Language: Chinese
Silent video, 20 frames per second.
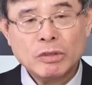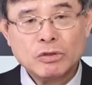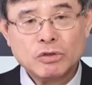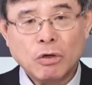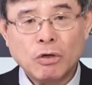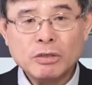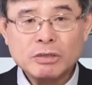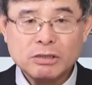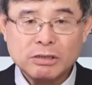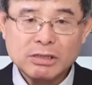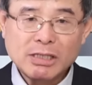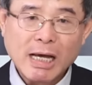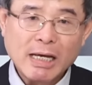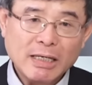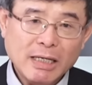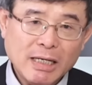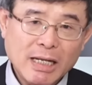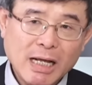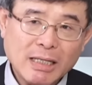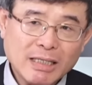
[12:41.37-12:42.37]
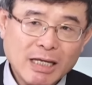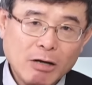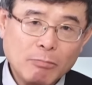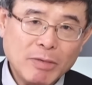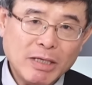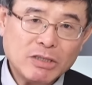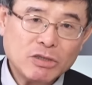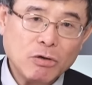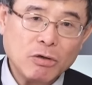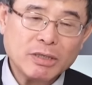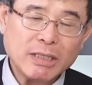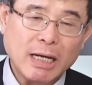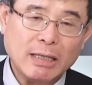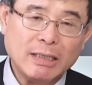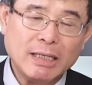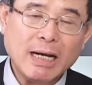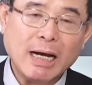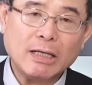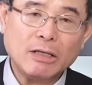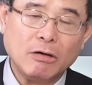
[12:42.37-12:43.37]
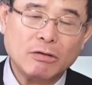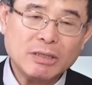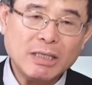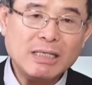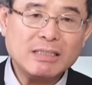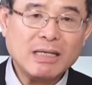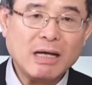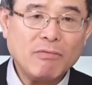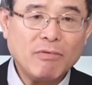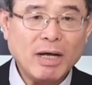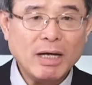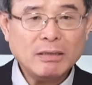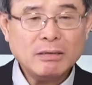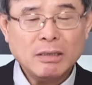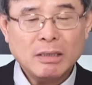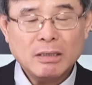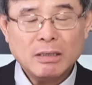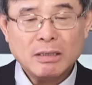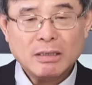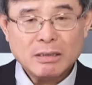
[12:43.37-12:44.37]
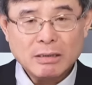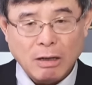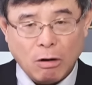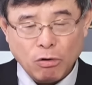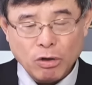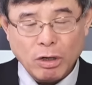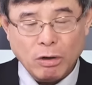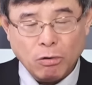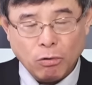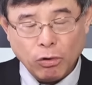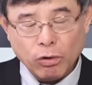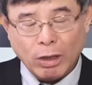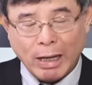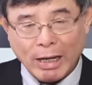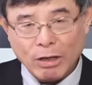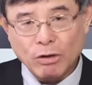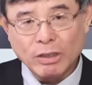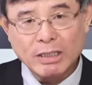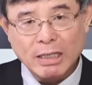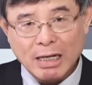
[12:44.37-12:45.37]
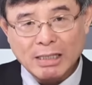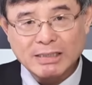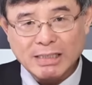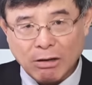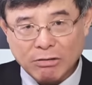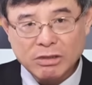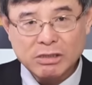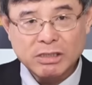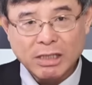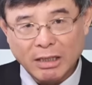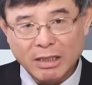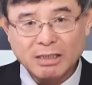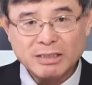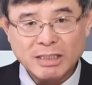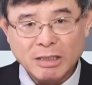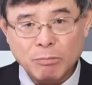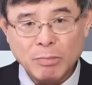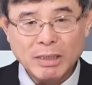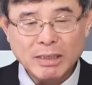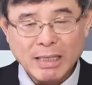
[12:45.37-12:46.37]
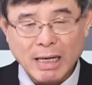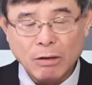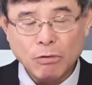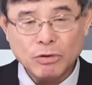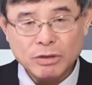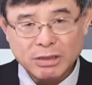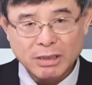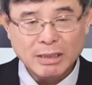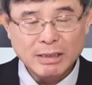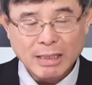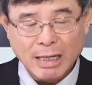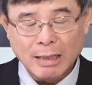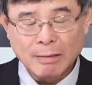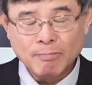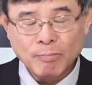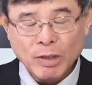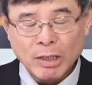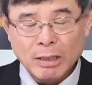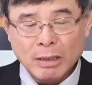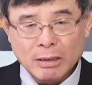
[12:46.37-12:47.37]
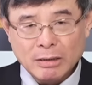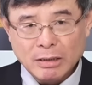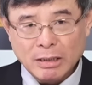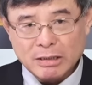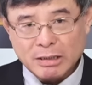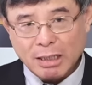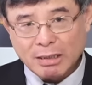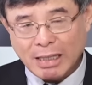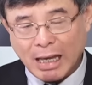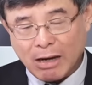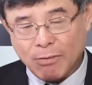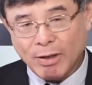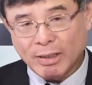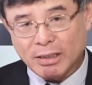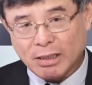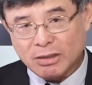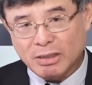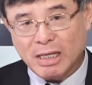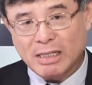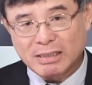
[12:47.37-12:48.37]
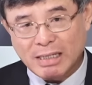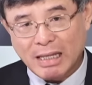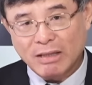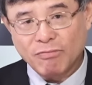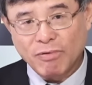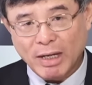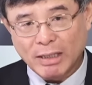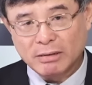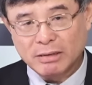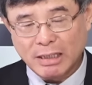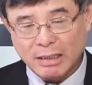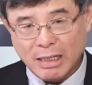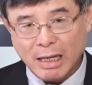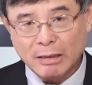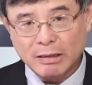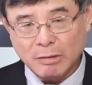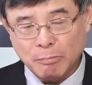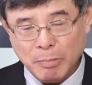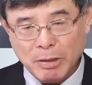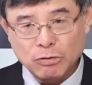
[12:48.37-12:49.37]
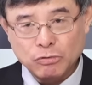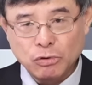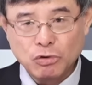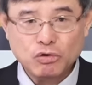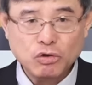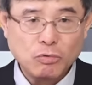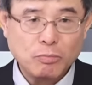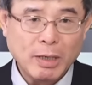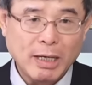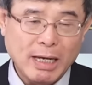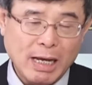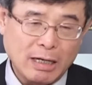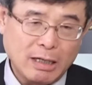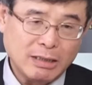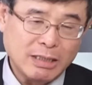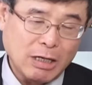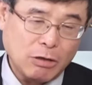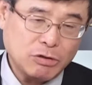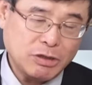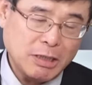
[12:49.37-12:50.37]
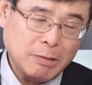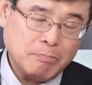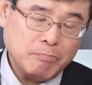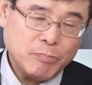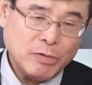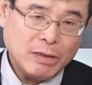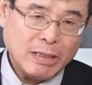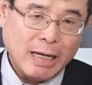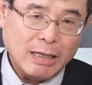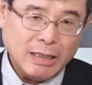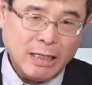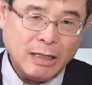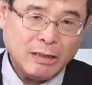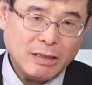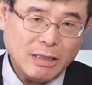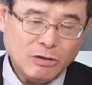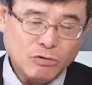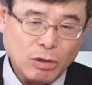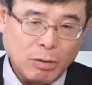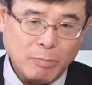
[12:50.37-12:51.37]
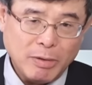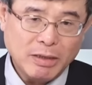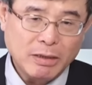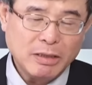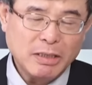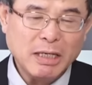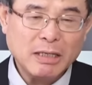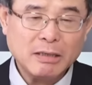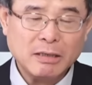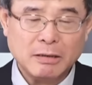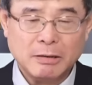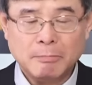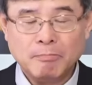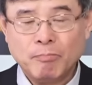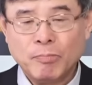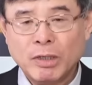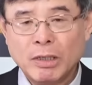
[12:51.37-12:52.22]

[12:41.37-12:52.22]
从时代力量到民众党，你看哦，第三方会有会还有更早之前的亲民党或新党。你知道台湾的第三方现在必须具备两个条件来赢得选民的认可：